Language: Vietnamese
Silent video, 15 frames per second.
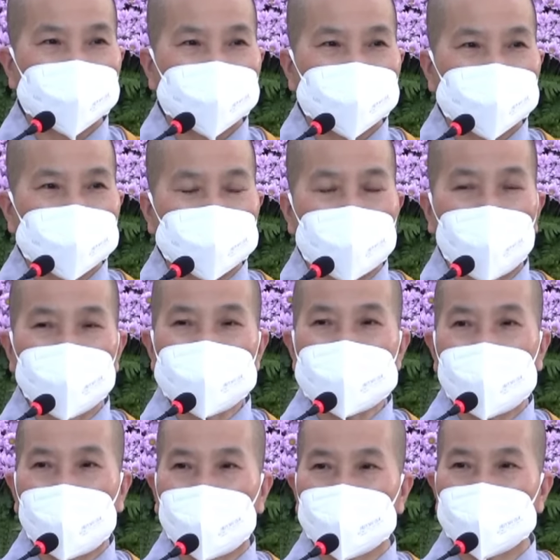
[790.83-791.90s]
Thì đối
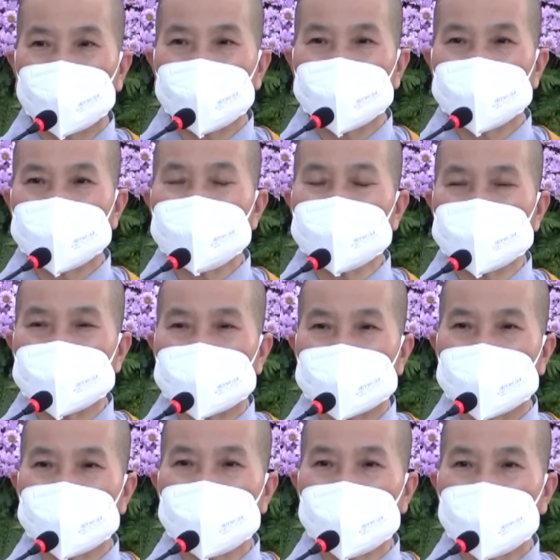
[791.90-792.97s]
đầu trước
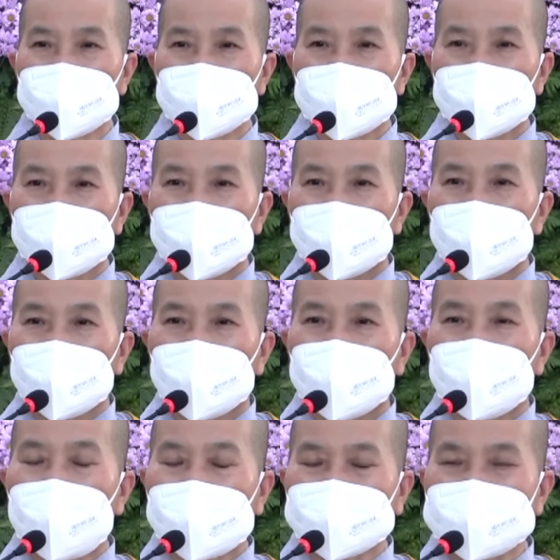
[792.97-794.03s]
những
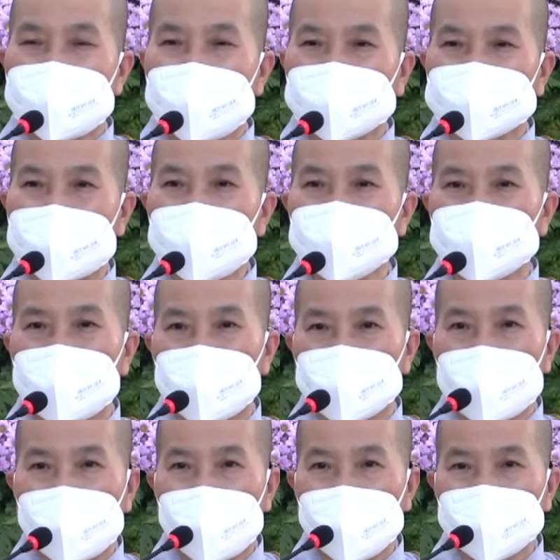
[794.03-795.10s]
oan gia trái chủ
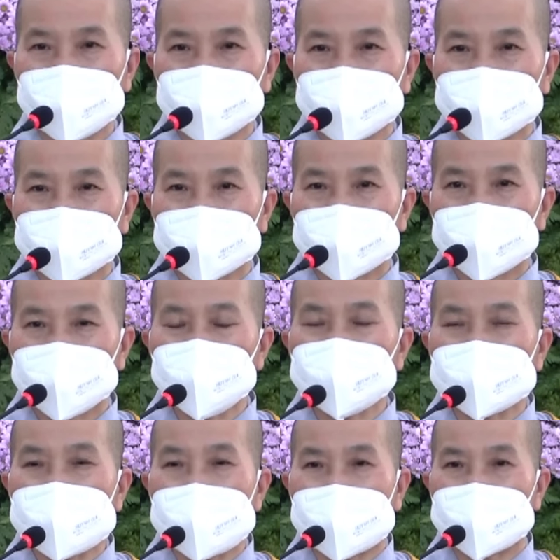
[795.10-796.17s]
đó, chúng
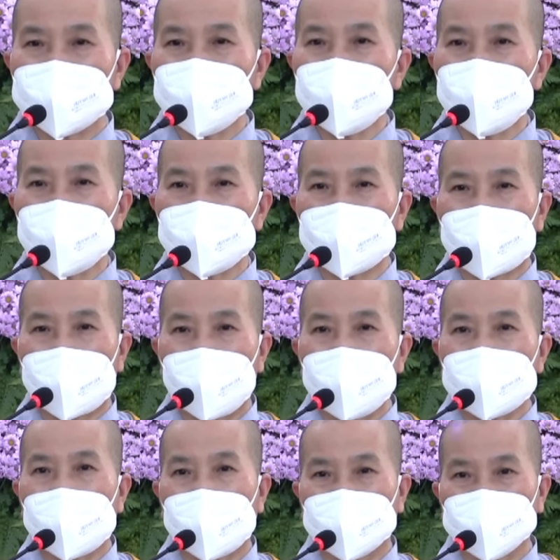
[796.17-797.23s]
ta hãy buông bỏ
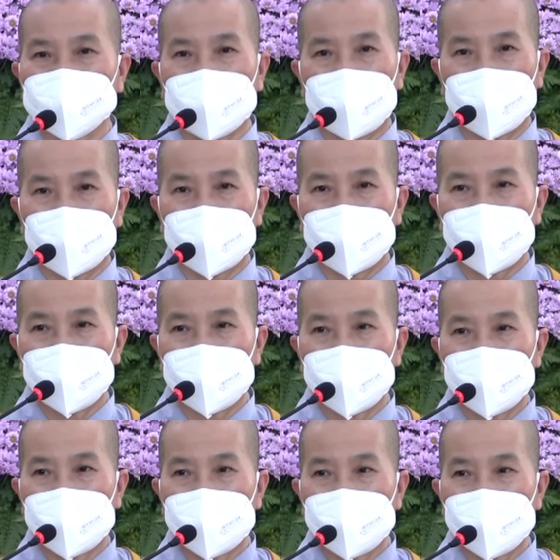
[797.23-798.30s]
hận thù,
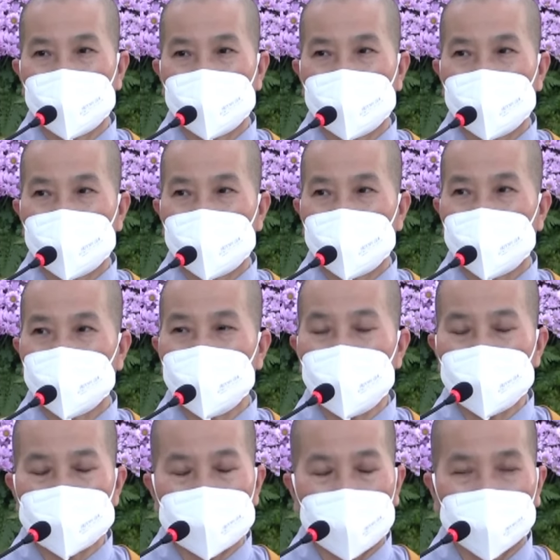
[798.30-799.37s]

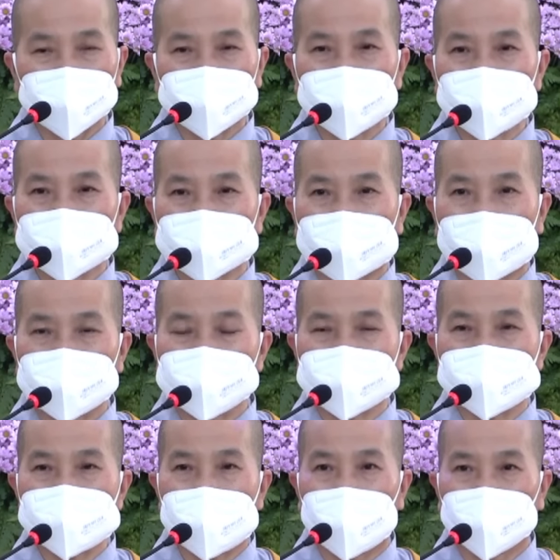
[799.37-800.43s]
buông bỏ tất cả
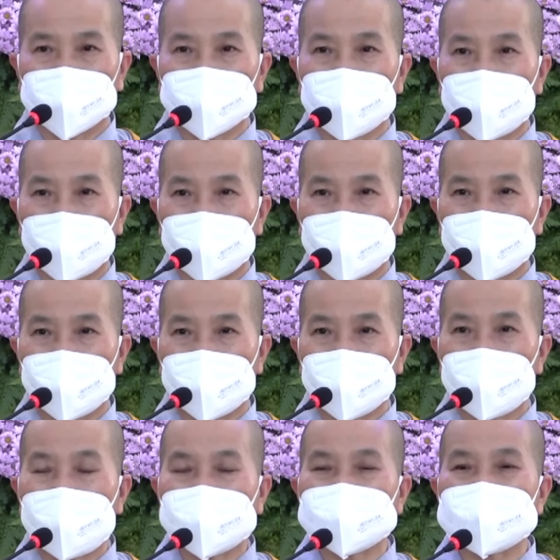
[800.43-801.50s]
những hận thù
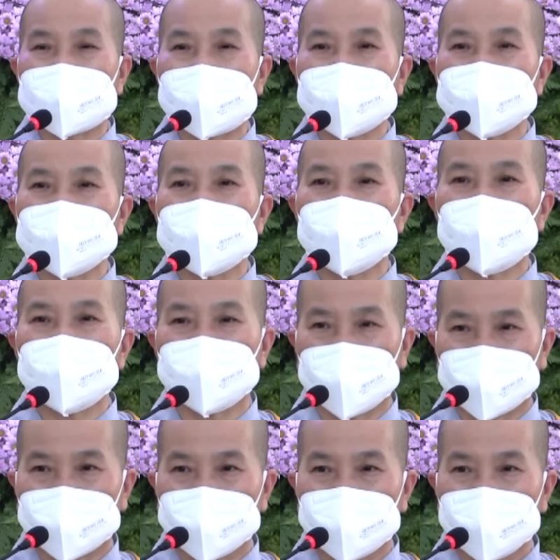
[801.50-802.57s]
oan trái đi quý vị,